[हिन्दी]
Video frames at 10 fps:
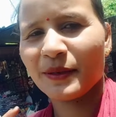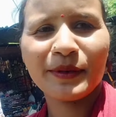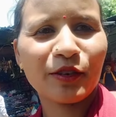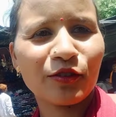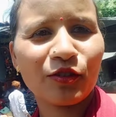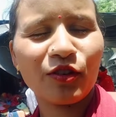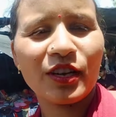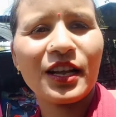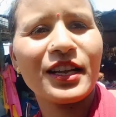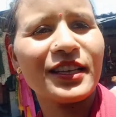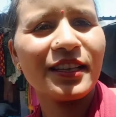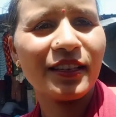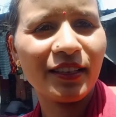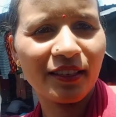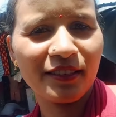मेरे को तो और आना ही
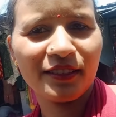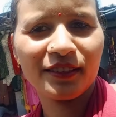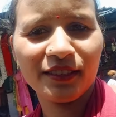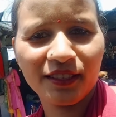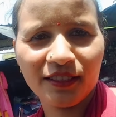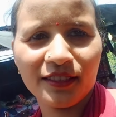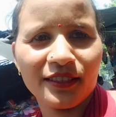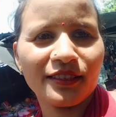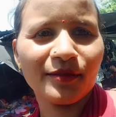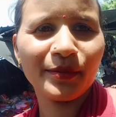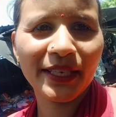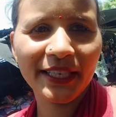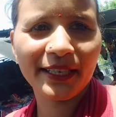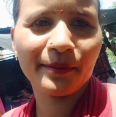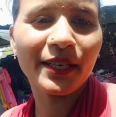है
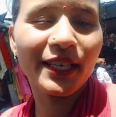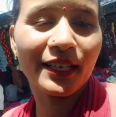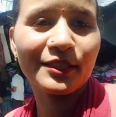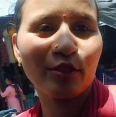बेटे के बर्थडे के लिए